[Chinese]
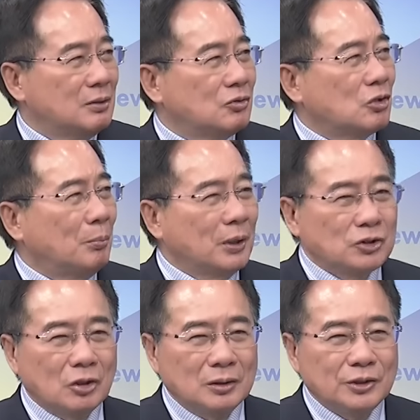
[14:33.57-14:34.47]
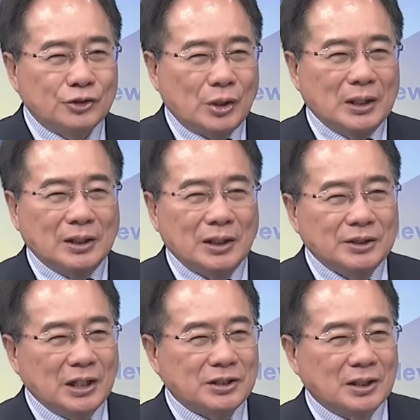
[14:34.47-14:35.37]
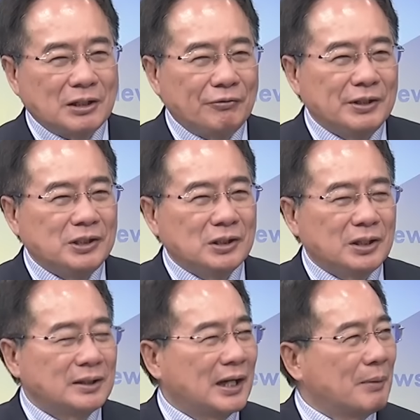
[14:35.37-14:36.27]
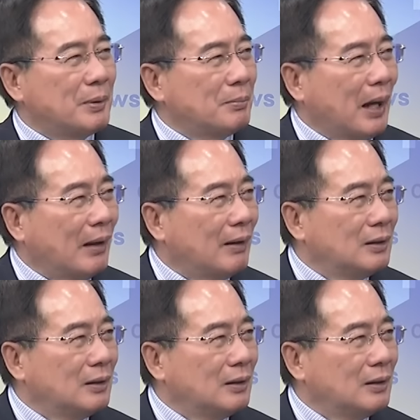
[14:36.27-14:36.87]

嗯，总不能说缺一个零件，整架飞机就停在那边吧？